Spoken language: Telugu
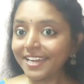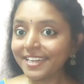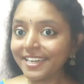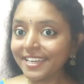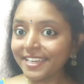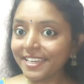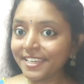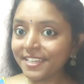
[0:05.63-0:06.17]

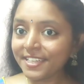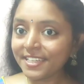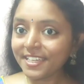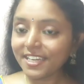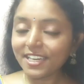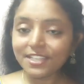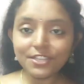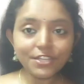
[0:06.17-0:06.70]
అండి
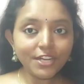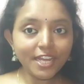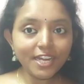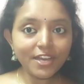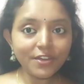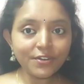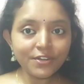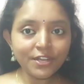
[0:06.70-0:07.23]
అందరూ
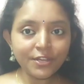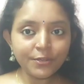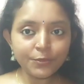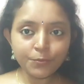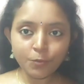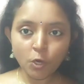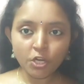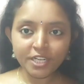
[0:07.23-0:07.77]
ఎలా ఉన్నారు
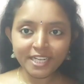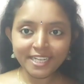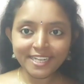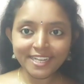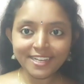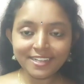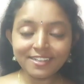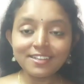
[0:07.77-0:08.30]

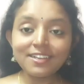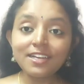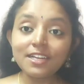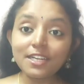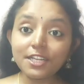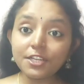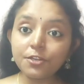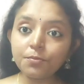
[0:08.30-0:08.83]
బాగున్నారా
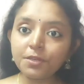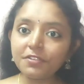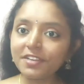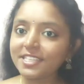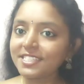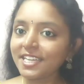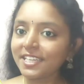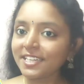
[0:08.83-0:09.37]
నేను మీ
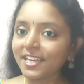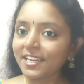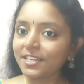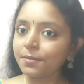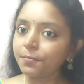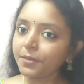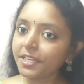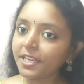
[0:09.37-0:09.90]
వైజాగ్
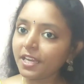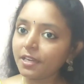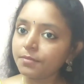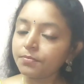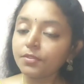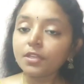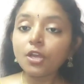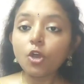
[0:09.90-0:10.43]
నారి ప్రియా
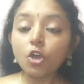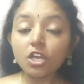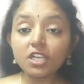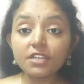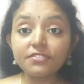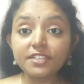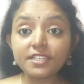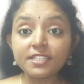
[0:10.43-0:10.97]

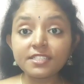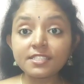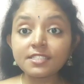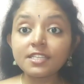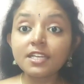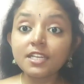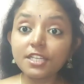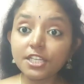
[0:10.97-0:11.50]
ఓకే ఫ్రెండ్స్
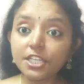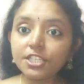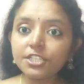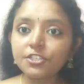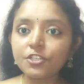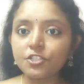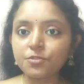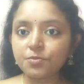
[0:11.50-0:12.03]
నేను
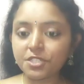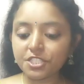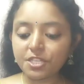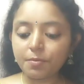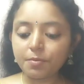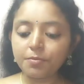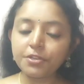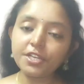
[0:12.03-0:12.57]
ఈరోజు మీకు
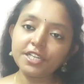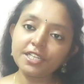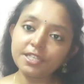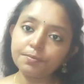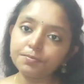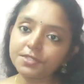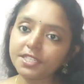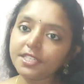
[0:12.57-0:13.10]
చెప్పబోయే
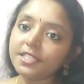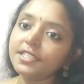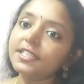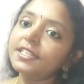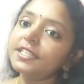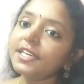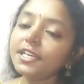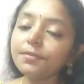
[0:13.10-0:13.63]
టిప్స్
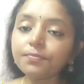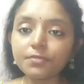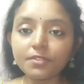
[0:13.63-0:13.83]
ఏంటంటే